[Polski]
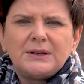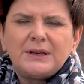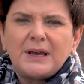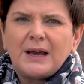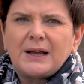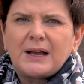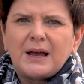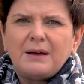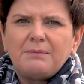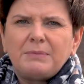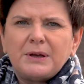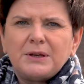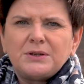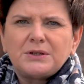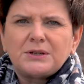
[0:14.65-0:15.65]
jaka
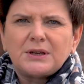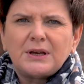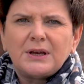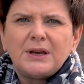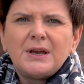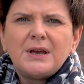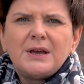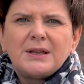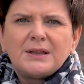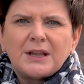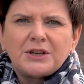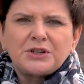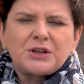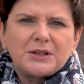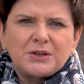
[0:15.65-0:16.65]
będzie
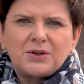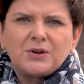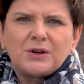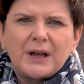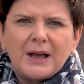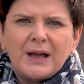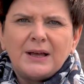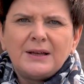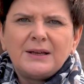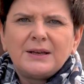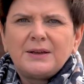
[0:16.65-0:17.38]
nasza droga